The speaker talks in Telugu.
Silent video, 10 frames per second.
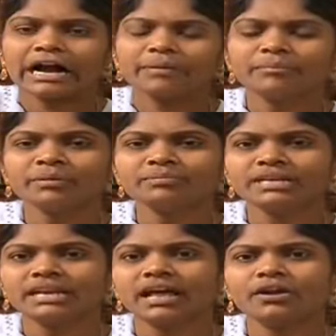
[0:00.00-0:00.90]
ఖమ్మం
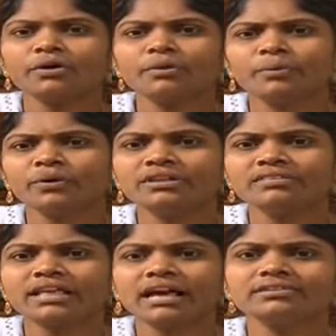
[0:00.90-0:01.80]
జిల్లాలో
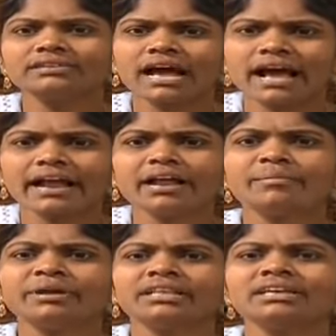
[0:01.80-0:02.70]
పోలీస్ సారు చాలా
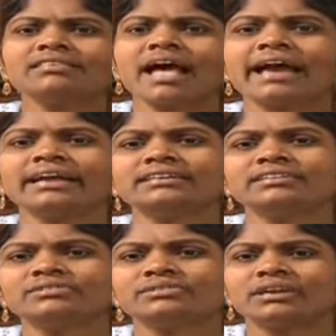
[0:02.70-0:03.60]
మందికి సాయం
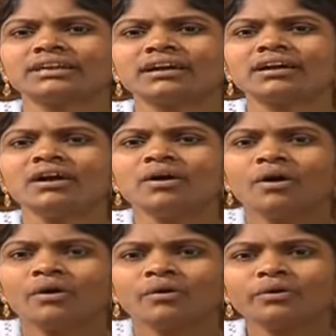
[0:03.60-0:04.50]
చేస్తుండట
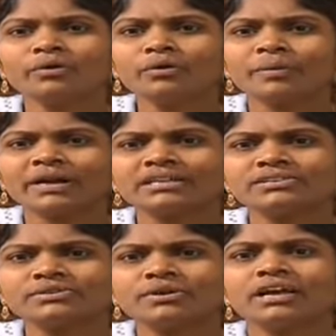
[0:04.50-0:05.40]
కొడుకులు
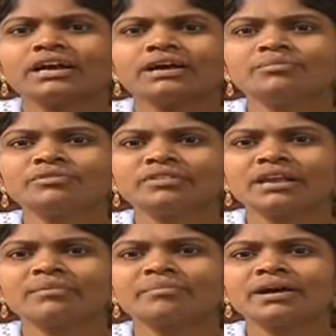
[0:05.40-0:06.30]
పట్టించుకోలేక
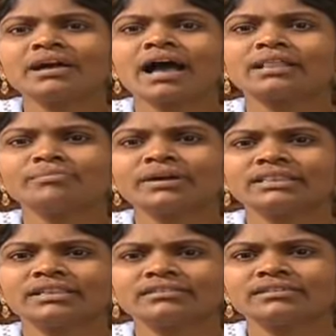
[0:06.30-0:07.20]
ముసలమ్మ
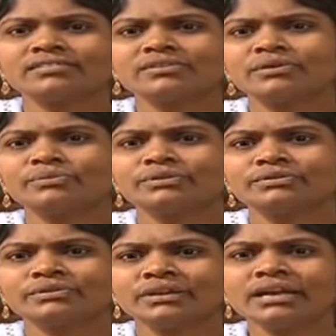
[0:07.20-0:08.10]
ఆత్మహత్య
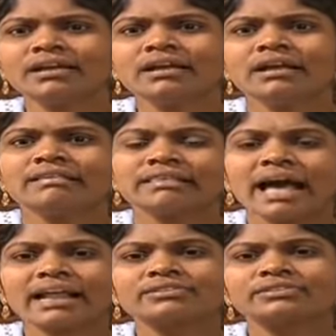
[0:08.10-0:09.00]
చేసుకోబోతుంటే
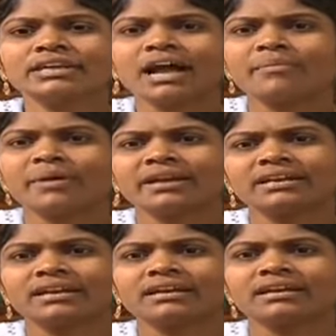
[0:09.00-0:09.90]
సార్ వచ్చి
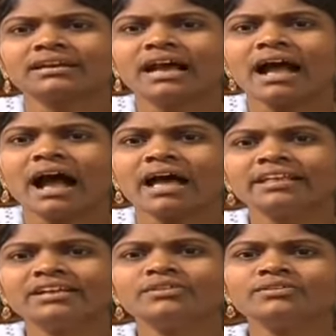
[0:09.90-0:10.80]
కాపాడిండట
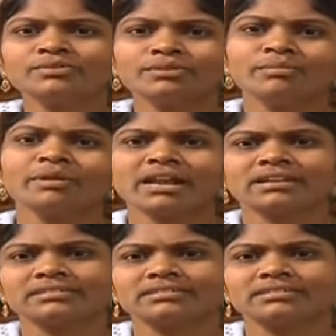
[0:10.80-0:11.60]
అదేందో చూద్దాం రాండి